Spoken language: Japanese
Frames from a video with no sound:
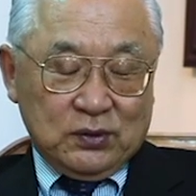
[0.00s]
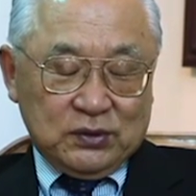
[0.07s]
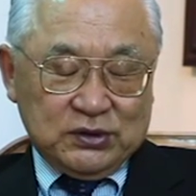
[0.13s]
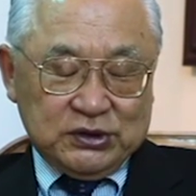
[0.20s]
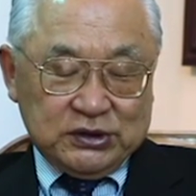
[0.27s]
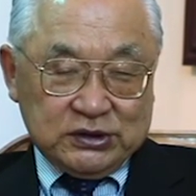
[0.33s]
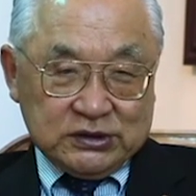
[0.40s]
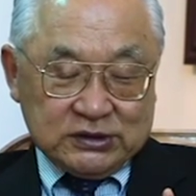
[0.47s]

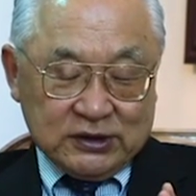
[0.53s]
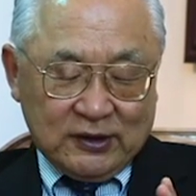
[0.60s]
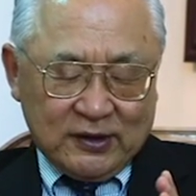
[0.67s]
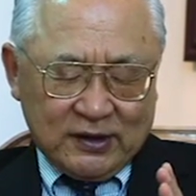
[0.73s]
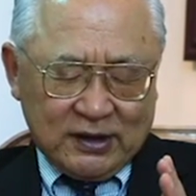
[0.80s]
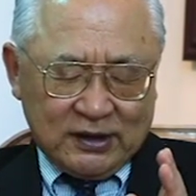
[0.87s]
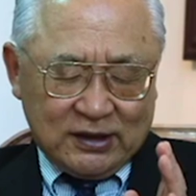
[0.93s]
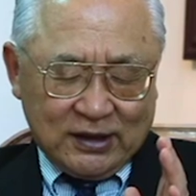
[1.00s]
に幸
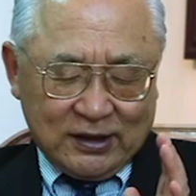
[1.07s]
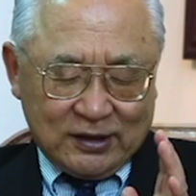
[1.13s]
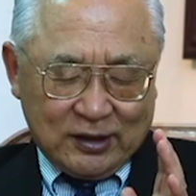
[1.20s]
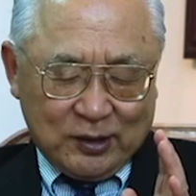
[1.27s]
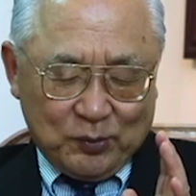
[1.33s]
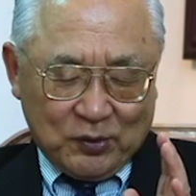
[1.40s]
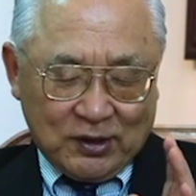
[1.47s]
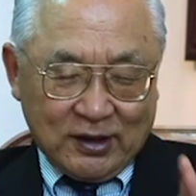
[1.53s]
せになっ
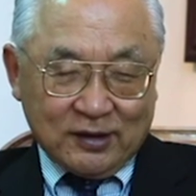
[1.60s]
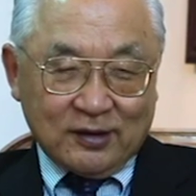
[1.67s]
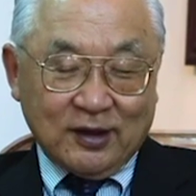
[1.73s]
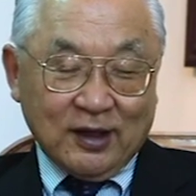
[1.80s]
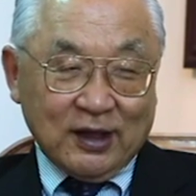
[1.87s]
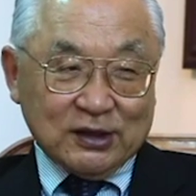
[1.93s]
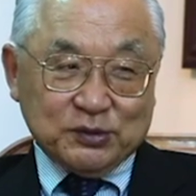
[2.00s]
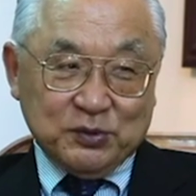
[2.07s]
てもらって
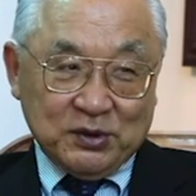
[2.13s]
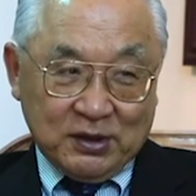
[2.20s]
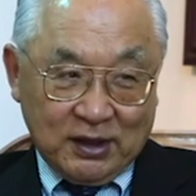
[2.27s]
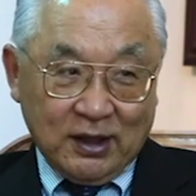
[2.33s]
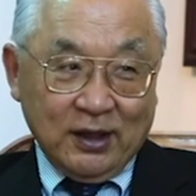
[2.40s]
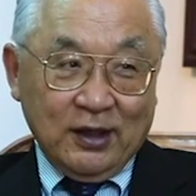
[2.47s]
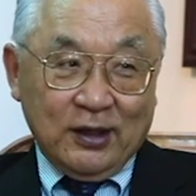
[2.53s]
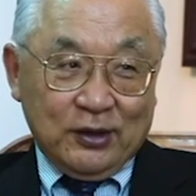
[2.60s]
初め
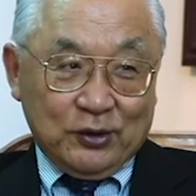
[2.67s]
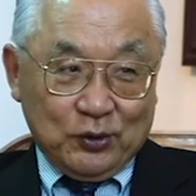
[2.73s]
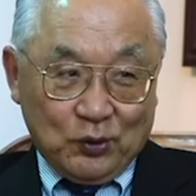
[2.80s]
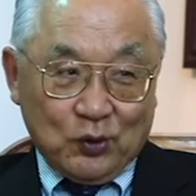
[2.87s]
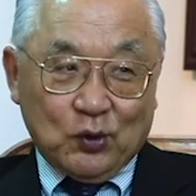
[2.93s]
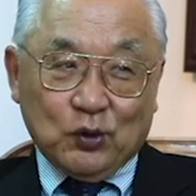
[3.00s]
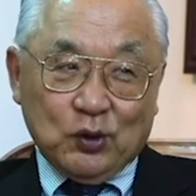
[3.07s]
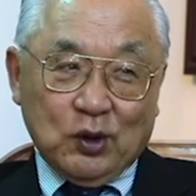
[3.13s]
て喜
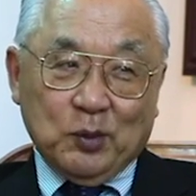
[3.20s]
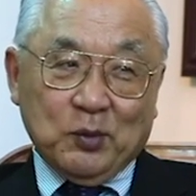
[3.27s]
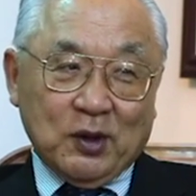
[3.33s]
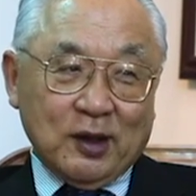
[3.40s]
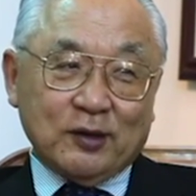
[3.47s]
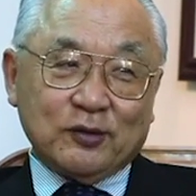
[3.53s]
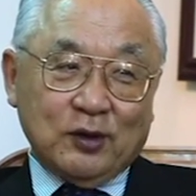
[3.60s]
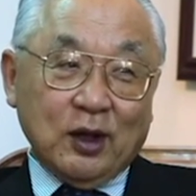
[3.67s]
んでも
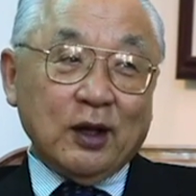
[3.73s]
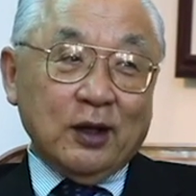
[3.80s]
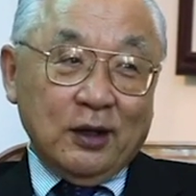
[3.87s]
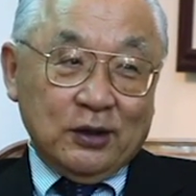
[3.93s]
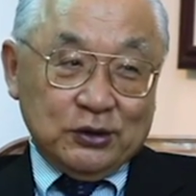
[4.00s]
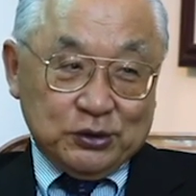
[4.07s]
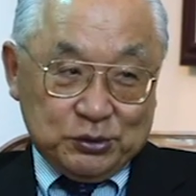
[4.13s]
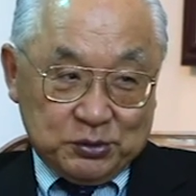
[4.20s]
らっ
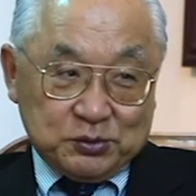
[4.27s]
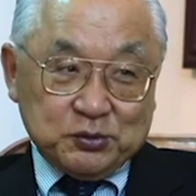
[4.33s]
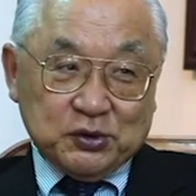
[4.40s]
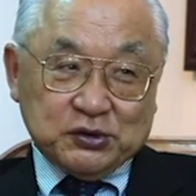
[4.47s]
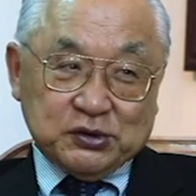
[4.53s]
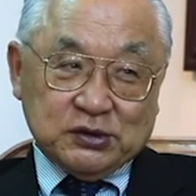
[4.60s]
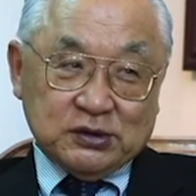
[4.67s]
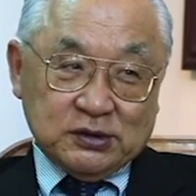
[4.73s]
て自分も
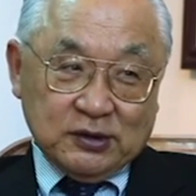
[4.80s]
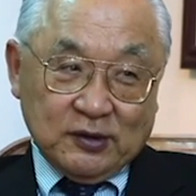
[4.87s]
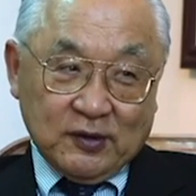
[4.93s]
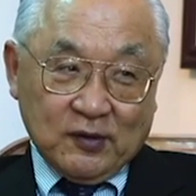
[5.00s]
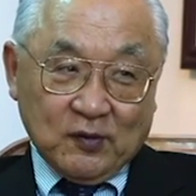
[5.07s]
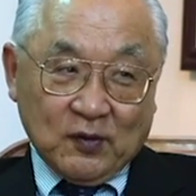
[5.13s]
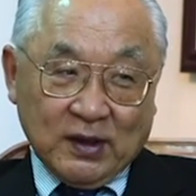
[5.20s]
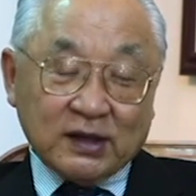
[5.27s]
幸
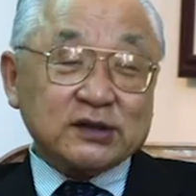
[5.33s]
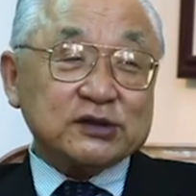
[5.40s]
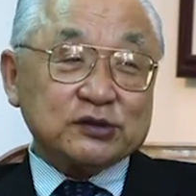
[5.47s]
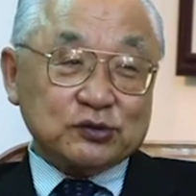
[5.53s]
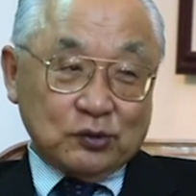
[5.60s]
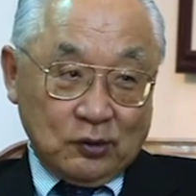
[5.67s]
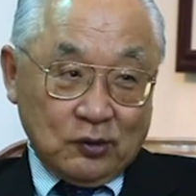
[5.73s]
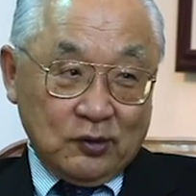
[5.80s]
せを感じ
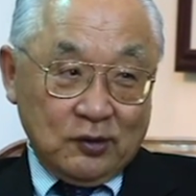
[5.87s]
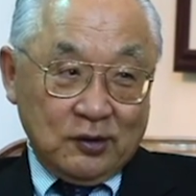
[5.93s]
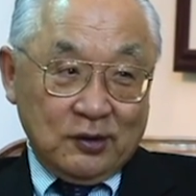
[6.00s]
ると